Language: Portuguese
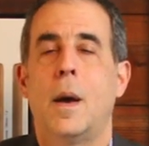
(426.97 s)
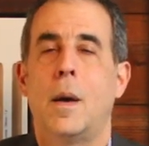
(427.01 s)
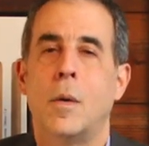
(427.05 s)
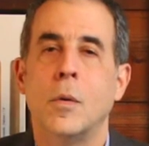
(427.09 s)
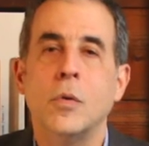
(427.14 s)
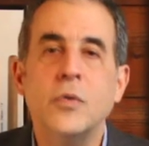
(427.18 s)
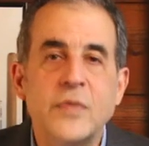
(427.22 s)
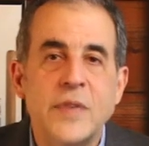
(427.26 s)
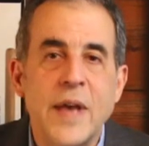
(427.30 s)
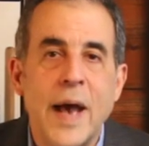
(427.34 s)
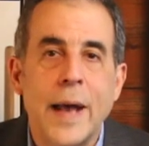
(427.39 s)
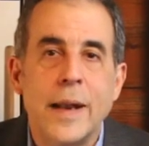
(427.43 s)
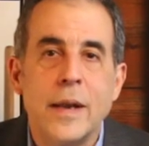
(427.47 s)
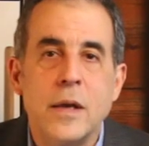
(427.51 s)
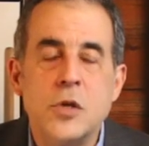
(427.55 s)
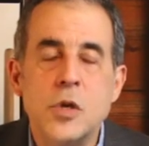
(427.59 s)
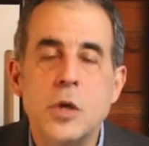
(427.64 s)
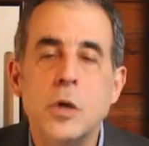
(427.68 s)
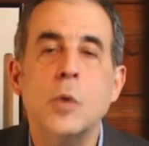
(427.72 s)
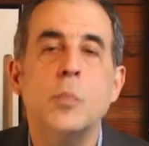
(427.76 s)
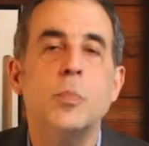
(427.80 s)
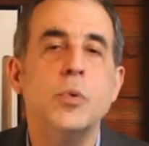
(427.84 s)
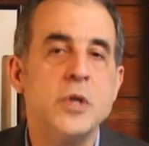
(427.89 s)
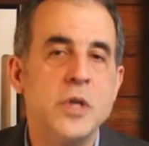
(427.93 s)
O
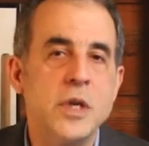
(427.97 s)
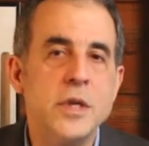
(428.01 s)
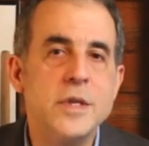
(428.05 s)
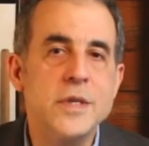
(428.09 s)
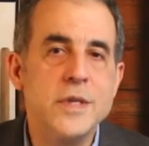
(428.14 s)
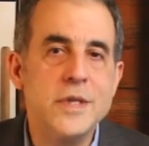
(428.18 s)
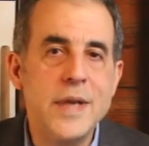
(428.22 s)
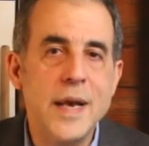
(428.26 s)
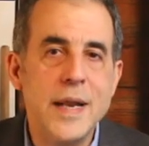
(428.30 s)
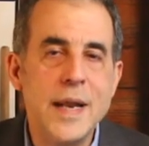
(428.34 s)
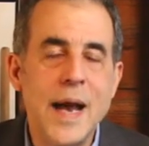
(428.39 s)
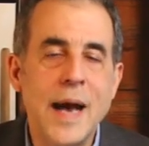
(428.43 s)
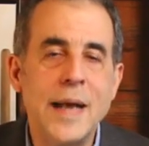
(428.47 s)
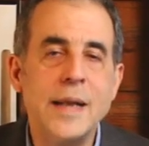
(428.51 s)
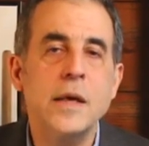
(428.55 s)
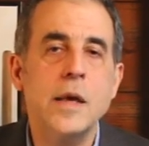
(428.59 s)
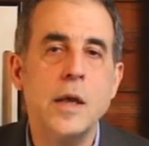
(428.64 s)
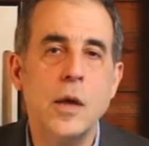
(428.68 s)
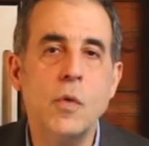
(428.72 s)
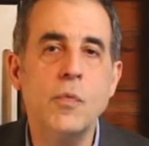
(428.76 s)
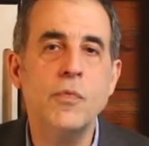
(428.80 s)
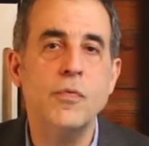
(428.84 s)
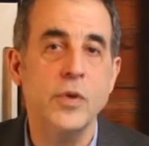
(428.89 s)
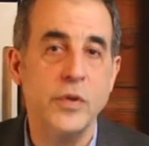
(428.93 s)
Salinger não podia dizer nada
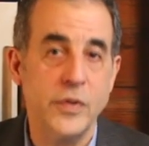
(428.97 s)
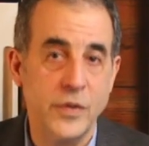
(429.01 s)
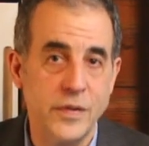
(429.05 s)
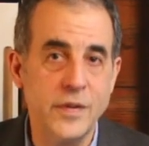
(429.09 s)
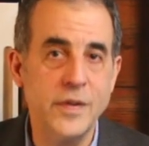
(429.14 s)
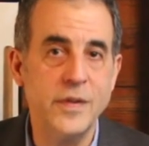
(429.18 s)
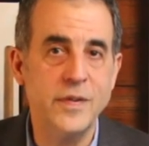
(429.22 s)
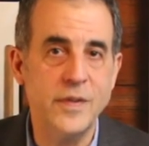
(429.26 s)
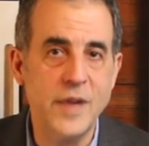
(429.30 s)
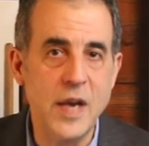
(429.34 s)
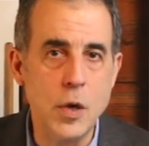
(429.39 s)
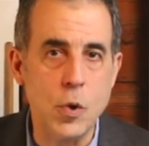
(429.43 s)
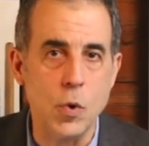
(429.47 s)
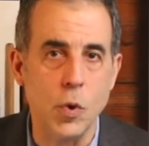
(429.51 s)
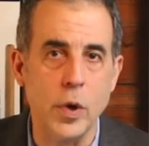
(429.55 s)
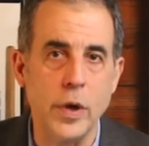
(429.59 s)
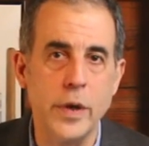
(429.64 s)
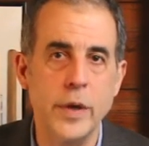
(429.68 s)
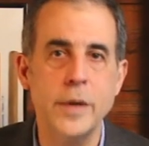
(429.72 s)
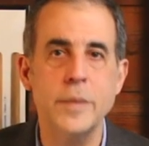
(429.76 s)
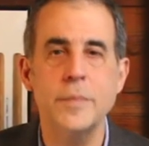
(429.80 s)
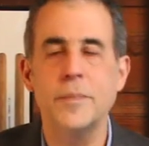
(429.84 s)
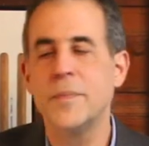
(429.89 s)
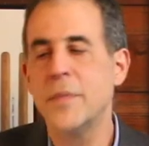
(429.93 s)
que não fosse sim,
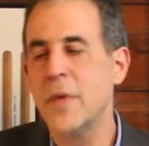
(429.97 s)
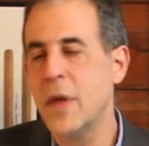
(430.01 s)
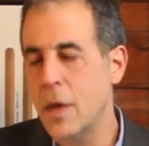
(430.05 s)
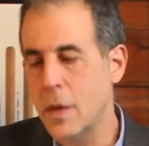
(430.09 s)
senhor, né?